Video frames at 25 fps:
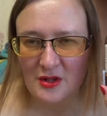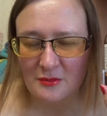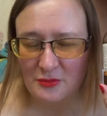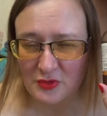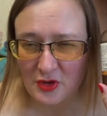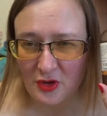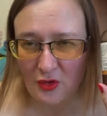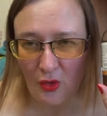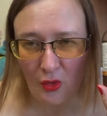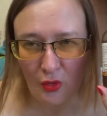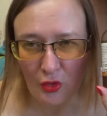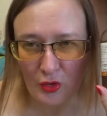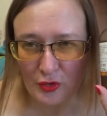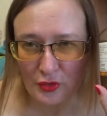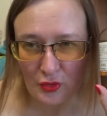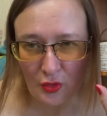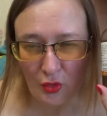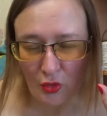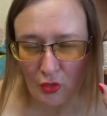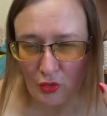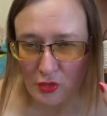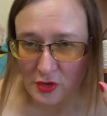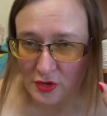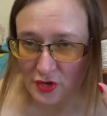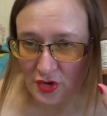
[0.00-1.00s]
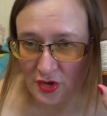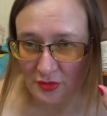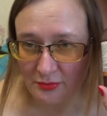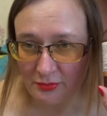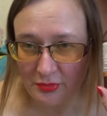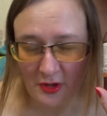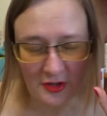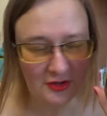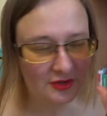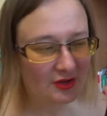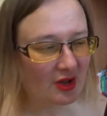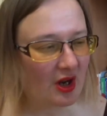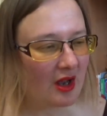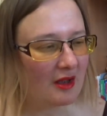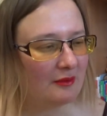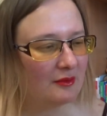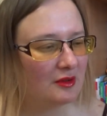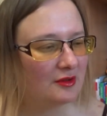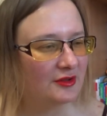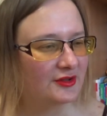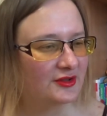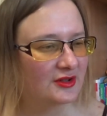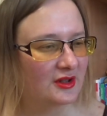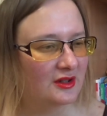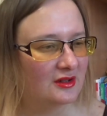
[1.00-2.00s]
Мне он очень
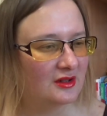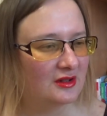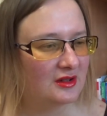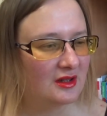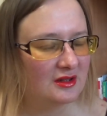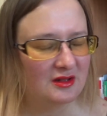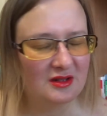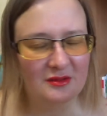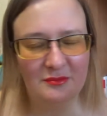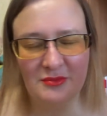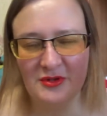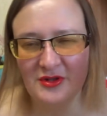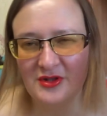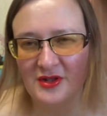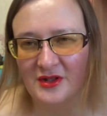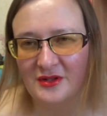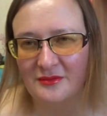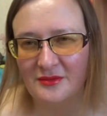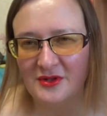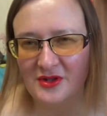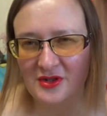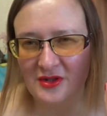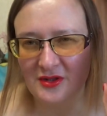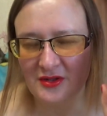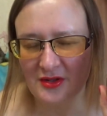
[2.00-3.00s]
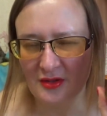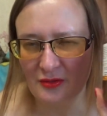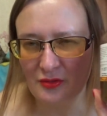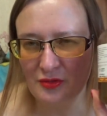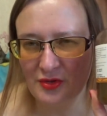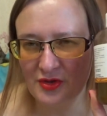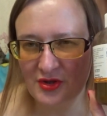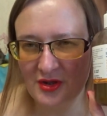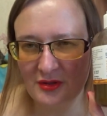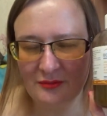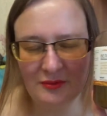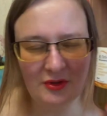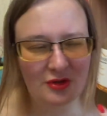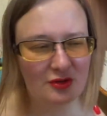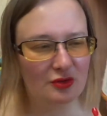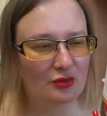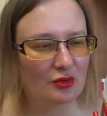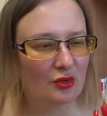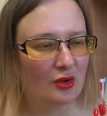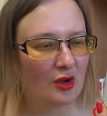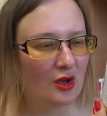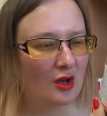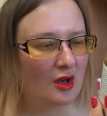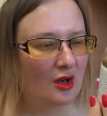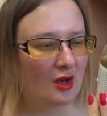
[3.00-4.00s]
понравился, и я тебе, соответственно, такой
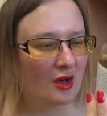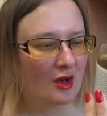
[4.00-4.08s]
советую.